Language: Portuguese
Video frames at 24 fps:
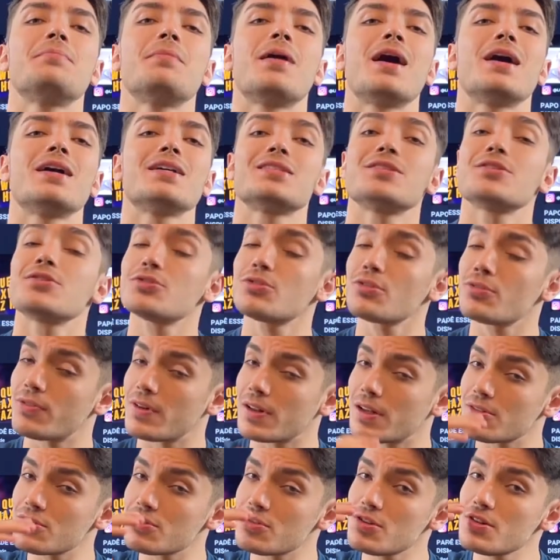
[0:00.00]
mas eu estou
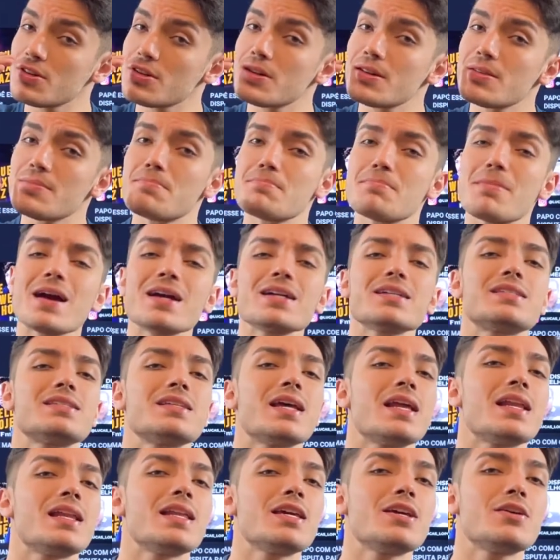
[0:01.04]
falando de
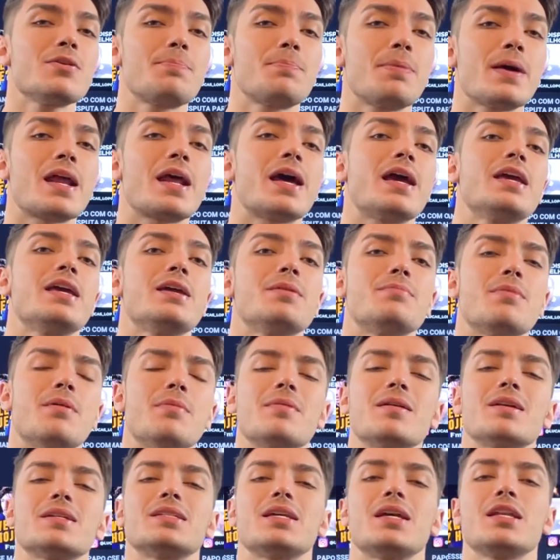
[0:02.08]
Marcelinho Paraíba.
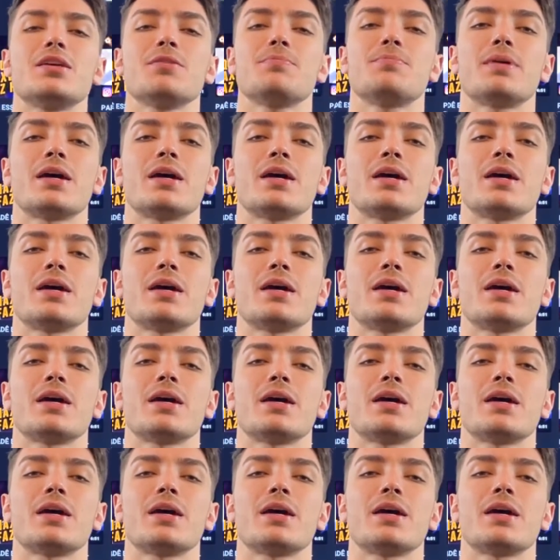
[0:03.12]
Marcelinho